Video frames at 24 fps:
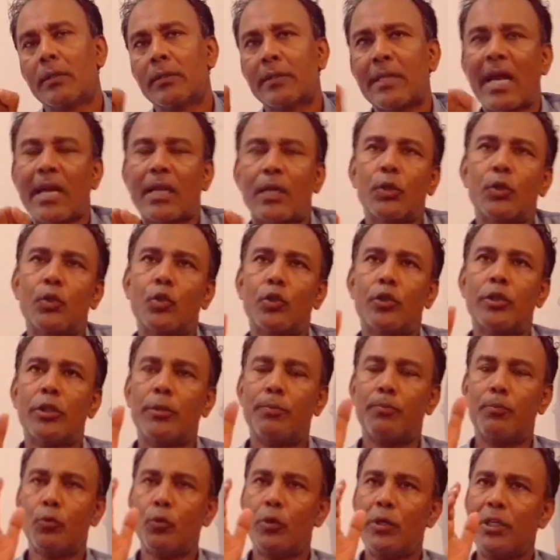তাকে যদি
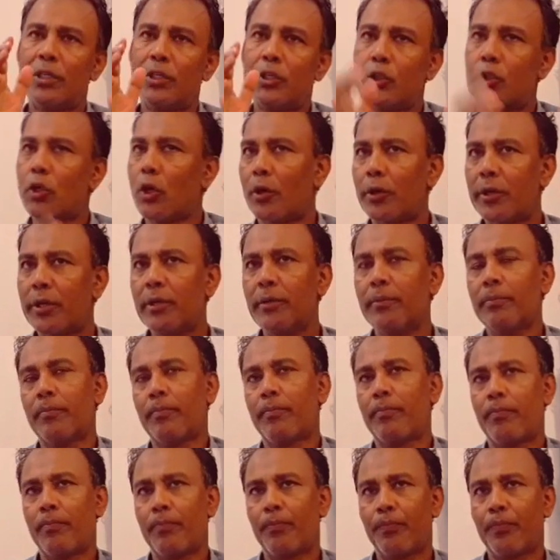পুলিশ ধরে
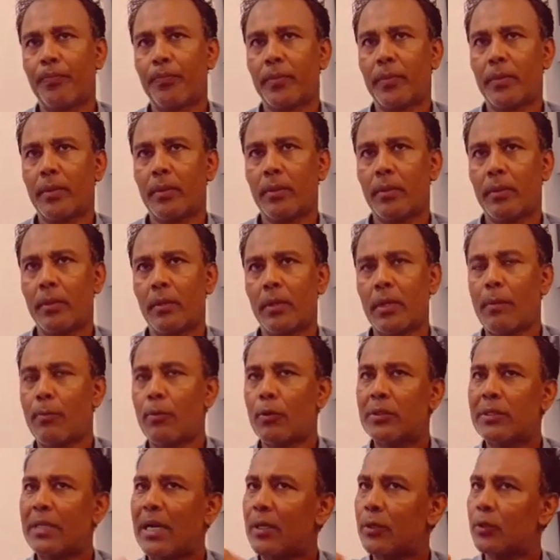এবং
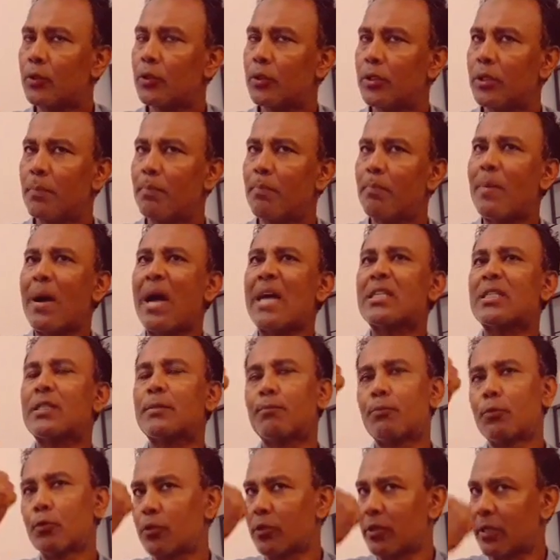তার যদি
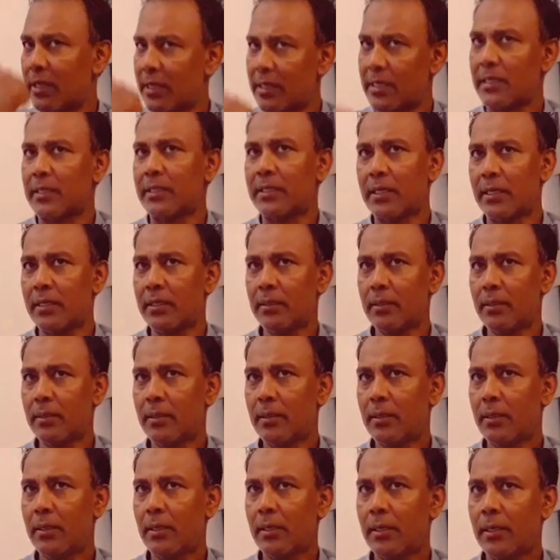পাসপোর্ট রেখে দেয়
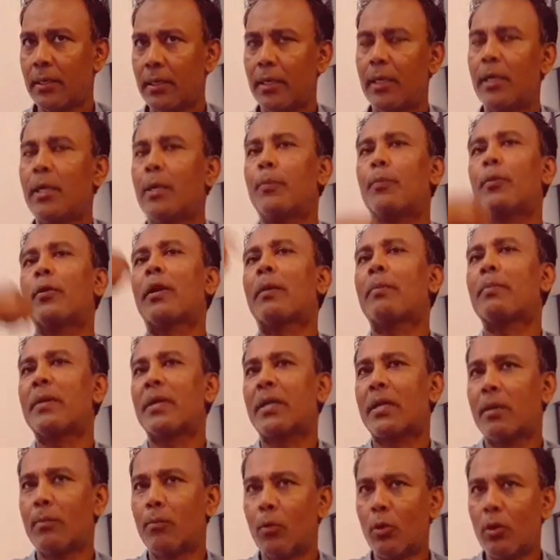এরপর
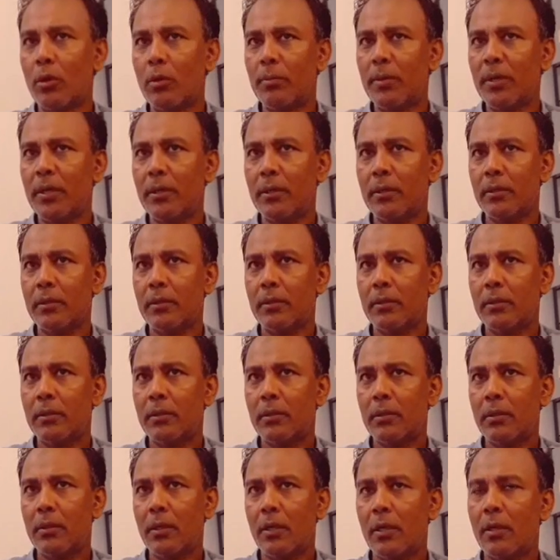আপনাকে বলবে
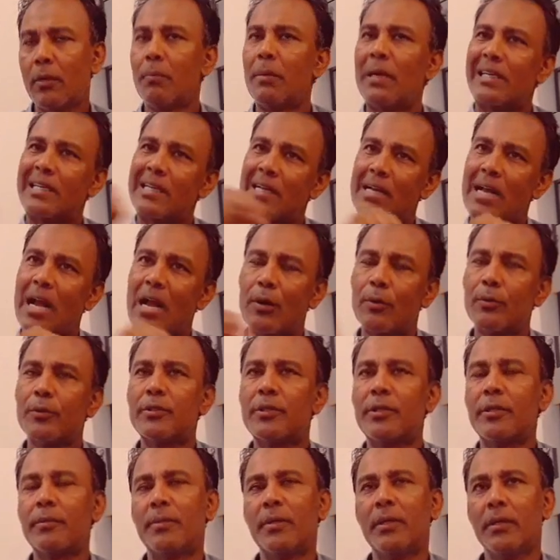বা একটা কাগজ
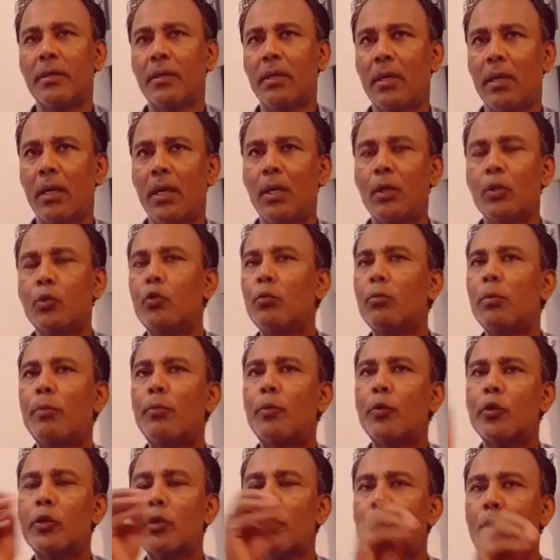দিবে তুমি
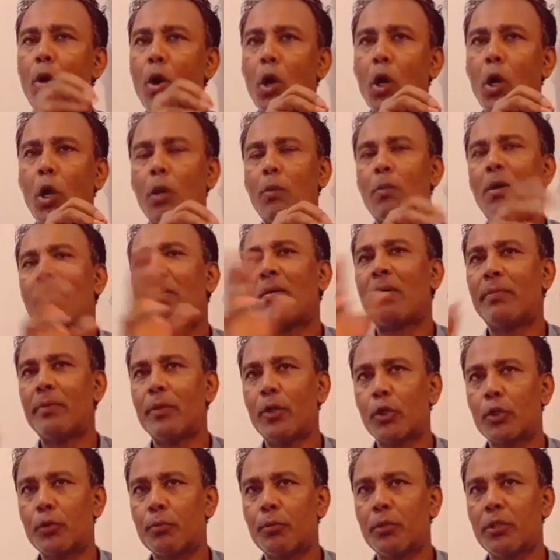প্রতি মঙ্গলবার বা
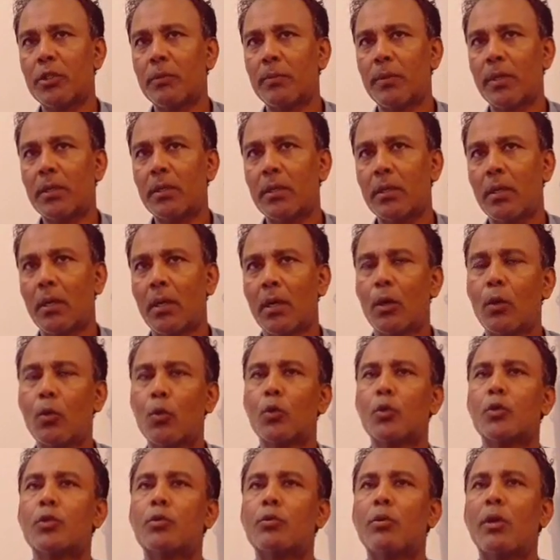বৃহস্পতিবার
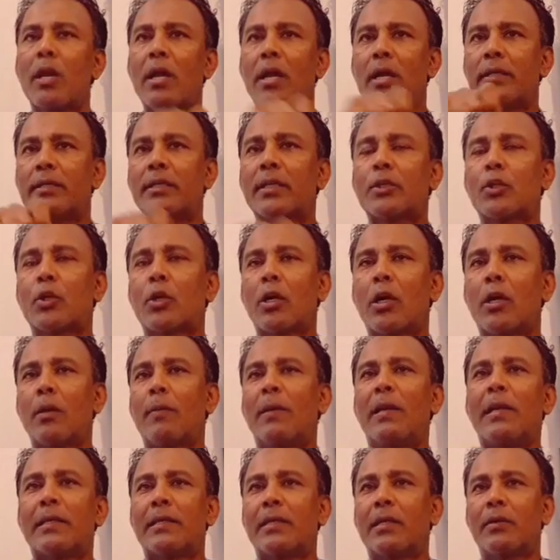কস্তুরায় এসে
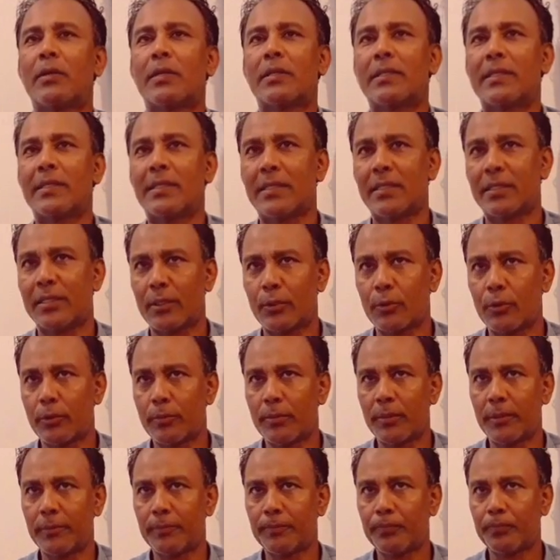সকালবেলা একটা করে সিগনেচার
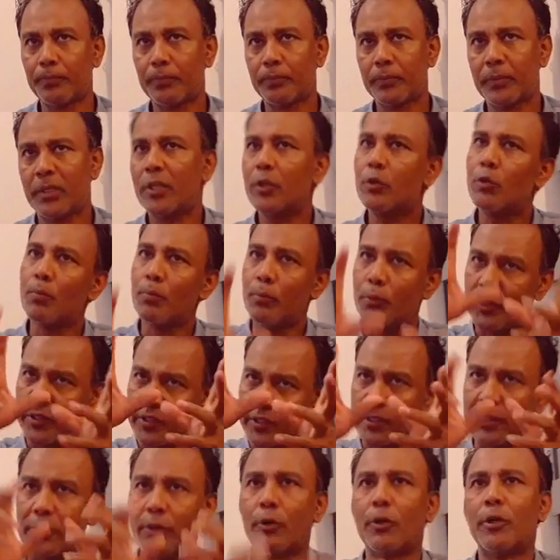করবা এরকম
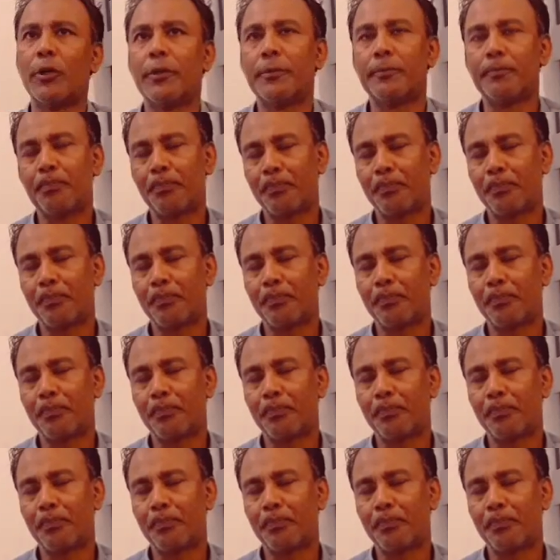পরিস্থিতি হয়